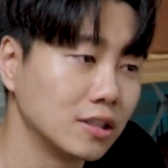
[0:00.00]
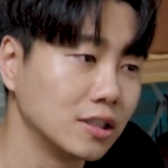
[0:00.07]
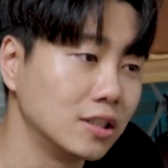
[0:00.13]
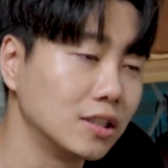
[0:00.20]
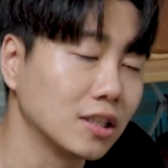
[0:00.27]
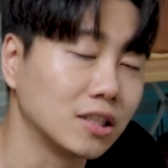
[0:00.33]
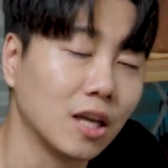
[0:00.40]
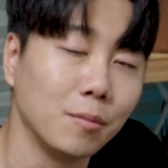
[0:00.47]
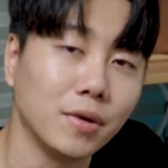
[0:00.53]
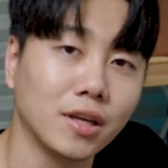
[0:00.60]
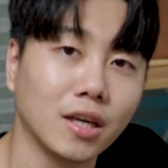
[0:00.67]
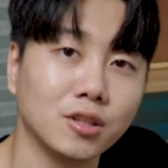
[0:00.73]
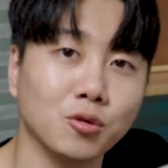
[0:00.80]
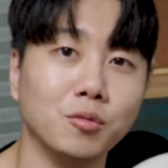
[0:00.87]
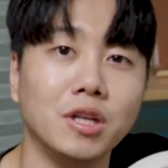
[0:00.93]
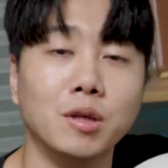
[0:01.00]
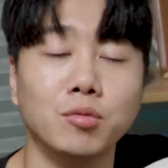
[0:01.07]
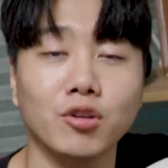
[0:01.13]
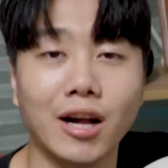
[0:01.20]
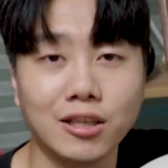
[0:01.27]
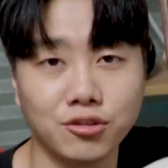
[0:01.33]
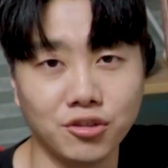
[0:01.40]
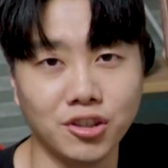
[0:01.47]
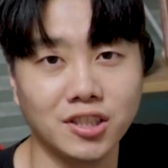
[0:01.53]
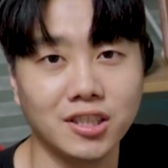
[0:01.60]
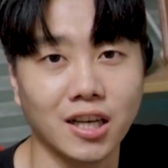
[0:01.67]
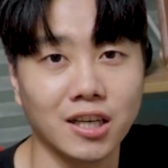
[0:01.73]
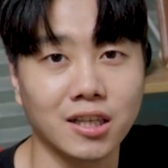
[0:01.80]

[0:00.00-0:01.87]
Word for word: 진짜 재밌게 좀 리뷰할 수 있지